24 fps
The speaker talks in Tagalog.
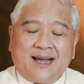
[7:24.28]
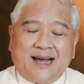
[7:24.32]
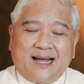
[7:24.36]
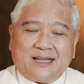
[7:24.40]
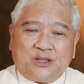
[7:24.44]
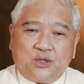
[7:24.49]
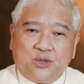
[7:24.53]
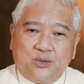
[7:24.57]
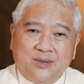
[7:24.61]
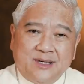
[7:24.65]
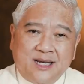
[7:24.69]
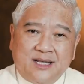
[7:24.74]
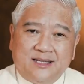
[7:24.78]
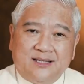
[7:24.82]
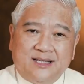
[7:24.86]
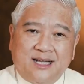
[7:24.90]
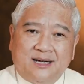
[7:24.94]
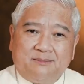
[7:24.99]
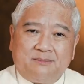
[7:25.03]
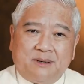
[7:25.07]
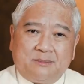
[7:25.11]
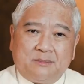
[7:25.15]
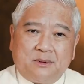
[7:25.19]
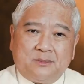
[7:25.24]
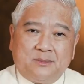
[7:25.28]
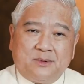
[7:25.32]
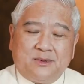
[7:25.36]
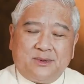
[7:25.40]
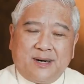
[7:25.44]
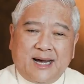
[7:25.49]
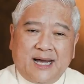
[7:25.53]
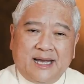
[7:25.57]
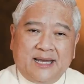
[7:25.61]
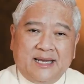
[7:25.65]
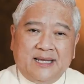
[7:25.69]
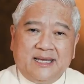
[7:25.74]
katulad ng
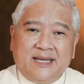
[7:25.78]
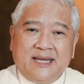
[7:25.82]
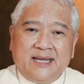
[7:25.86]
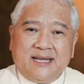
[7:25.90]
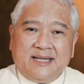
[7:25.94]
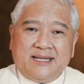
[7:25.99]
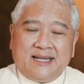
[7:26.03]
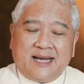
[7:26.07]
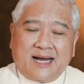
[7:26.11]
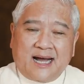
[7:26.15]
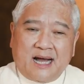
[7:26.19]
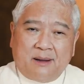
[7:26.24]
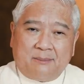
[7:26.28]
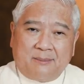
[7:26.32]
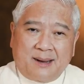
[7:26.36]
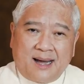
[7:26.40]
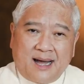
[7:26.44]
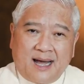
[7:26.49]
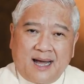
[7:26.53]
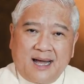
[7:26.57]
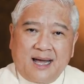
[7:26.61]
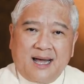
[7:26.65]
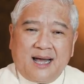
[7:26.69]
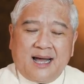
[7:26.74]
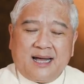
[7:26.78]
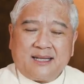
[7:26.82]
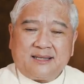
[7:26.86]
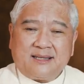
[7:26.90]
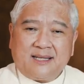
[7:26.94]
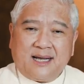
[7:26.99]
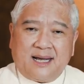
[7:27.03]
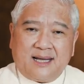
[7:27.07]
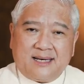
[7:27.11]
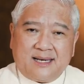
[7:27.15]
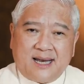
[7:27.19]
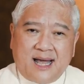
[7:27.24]
pamumuhay ng Ama at
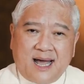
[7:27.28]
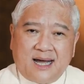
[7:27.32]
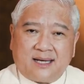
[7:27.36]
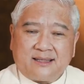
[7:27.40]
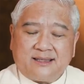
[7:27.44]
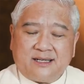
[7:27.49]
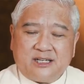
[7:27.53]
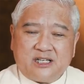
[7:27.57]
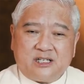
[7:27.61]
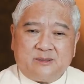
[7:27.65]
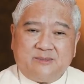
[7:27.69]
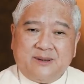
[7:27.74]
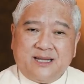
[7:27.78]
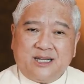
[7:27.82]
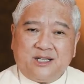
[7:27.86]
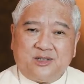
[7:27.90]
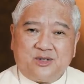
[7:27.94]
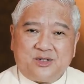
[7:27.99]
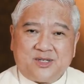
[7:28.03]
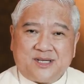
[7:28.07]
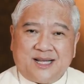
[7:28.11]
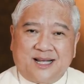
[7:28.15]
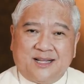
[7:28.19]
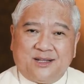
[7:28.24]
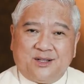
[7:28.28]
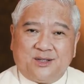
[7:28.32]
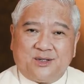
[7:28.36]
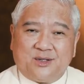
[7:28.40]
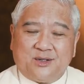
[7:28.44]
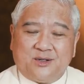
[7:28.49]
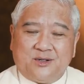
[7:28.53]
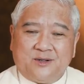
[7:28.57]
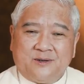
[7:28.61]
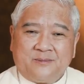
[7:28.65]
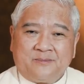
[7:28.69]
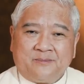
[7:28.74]
ng Anak ng Espiritu
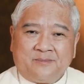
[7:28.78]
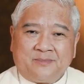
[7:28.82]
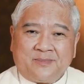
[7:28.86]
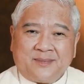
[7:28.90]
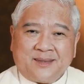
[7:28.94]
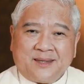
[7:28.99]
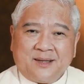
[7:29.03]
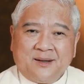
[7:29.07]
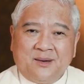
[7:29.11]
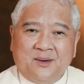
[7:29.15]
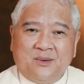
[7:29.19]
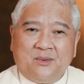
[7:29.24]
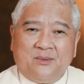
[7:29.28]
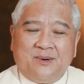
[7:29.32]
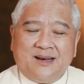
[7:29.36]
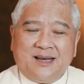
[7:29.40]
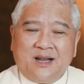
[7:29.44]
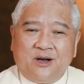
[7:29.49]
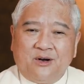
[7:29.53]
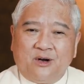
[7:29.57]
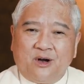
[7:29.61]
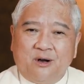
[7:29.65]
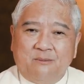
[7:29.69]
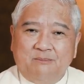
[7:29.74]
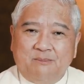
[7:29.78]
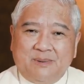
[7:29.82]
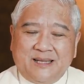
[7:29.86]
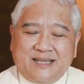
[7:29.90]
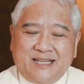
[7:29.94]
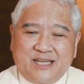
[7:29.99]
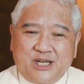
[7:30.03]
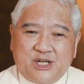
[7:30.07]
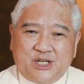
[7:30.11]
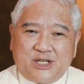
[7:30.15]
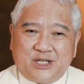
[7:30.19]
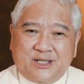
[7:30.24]
Santo. Walang
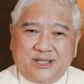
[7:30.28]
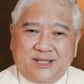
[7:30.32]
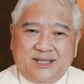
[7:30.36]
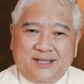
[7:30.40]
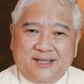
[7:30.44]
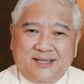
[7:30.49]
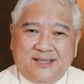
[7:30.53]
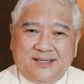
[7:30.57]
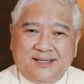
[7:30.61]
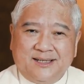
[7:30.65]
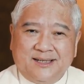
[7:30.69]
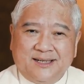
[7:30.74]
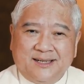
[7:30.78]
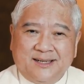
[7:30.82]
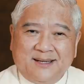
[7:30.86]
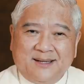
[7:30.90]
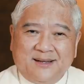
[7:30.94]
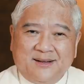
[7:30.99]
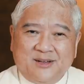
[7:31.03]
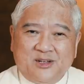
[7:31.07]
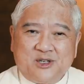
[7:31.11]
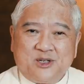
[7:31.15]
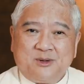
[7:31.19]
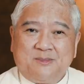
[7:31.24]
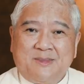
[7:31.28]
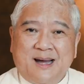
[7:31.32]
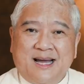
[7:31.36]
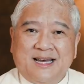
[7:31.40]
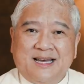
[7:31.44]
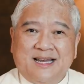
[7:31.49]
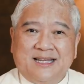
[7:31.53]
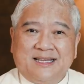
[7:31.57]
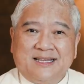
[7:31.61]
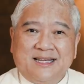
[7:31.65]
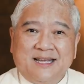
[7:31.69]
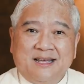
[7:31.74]
competition,
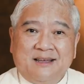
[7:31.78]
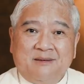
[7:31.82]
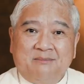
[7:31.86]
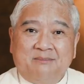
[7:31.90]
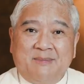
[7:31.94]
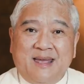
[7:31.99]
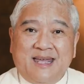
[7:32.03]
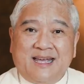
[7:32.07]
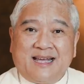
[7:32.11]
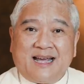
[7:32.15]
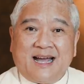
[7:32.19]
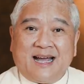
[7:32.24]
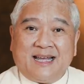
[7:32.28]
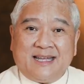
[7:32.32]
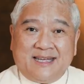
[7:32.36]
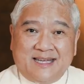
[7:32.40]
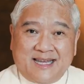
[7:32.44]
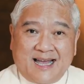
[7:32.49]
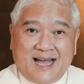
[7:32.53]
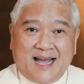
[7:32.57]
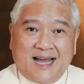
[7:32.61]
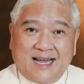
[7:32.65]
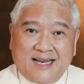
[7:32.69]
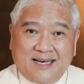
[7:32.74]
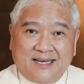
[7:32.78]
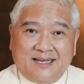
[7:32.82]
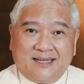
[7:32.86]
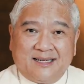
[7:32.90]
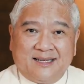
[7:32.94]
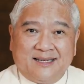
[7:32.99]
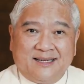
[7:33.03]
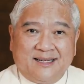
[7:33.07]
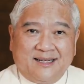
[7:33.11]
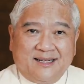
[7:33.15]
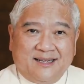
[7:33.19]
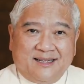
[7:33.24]
subalit may kakanyahan.
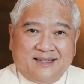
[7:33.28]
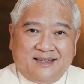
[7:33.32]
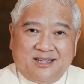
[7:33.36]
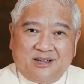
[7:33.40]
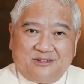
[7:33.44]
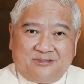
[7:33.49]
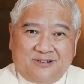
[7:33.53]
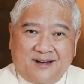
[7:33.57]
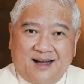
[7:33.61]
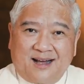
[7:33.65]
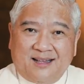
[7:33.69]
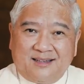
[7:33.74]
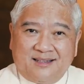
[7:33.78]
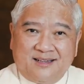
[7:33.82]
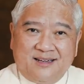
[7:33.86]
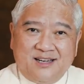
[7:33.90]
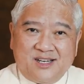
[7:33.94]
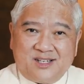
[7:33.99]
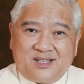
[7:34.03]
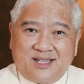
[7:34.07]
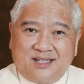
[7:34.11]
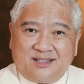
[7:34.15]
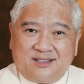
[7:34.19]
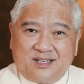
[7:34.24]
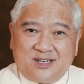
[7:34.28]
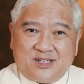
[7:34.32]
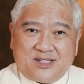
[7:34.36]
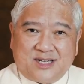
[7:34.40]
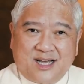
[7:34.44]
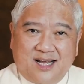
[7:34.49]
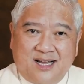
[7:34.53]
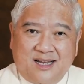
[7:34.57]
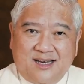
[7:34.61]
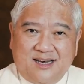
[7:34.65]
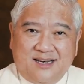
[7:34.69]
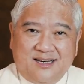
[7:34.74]
The Father is not the
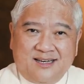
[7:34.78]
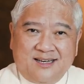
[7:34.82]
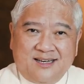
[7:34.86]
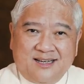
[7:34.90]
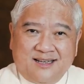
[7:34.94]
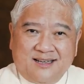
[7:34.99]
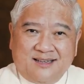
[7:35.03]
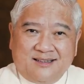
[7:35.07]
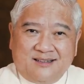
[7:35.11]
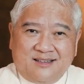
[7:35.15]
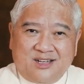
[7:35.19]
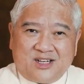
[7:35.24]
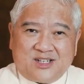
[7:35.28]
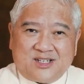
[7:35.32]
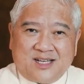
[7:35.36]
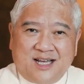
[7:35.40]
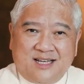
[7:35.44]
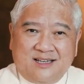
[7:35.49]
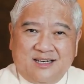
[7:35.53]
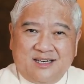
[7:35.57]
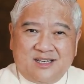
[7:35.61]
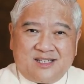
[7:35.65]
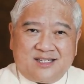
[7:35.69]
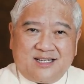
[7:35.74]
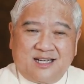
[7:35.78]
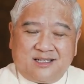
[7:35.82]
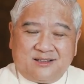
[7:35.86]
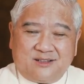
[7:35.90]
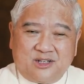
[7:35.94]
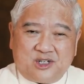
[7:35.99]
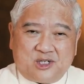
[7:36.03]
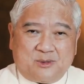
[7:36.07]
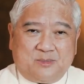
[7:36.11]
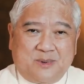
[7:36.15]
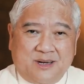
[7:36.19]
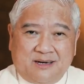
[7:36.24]
Son, the Son is not
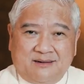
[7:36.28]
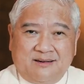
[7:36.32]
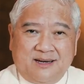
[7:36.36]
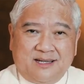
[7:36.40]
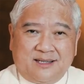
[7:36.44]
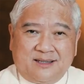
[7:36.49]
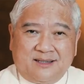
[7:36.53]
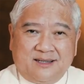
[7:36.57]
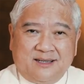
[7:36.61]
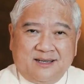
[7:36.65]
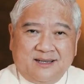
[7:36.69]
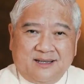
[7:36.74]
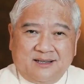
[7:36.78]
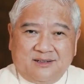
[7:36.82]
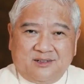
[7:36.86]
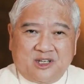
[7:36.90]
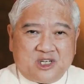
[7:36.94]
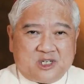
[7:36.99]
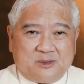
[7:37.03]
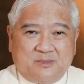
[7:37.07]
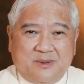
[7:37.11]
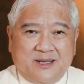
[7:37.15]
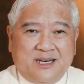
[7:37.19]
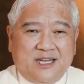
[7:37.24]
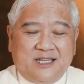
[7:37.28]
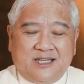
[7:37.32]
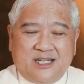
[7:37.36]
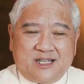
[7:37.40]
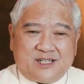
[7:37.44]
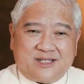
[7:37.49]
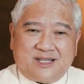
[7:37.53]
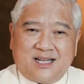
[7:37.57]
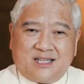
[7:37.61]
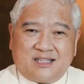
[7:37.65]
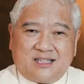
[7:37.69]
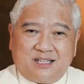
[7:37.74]
the Spirit, the Spirit
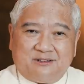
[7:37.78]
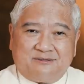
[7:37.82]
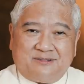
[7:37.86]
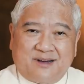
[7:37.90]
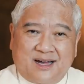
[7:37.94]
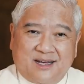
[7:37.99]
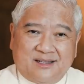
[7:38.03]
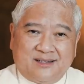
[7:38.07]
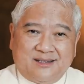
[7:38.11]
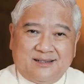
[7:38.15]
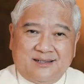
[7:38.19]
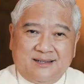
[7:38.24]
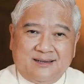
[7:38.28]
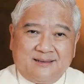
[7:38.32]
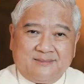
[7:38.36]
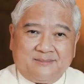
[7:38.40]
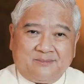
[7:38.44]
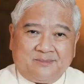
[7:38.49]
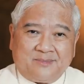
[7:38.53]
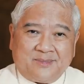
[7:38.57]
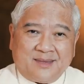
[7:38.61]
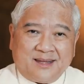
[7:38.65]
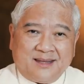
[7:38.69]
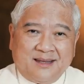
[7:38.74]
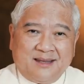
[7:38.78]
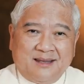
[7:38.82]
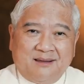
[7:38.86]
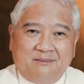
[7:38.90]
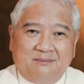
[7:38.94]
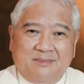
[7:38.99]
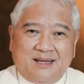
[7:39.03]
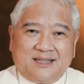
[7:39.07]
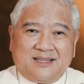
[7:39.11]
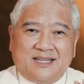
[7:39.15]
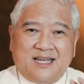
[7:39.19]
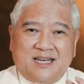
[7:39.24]
is not the Father,
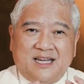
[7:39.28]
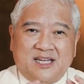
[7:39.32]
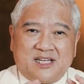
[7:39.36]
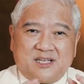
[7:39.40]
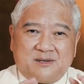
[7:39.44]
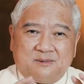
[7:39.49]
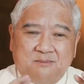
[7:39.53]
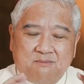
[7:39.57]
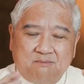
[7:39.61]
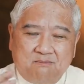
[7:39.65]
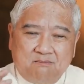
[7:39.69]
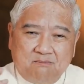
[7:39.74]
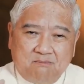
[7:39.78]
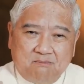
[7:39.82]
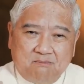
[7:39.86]
but there is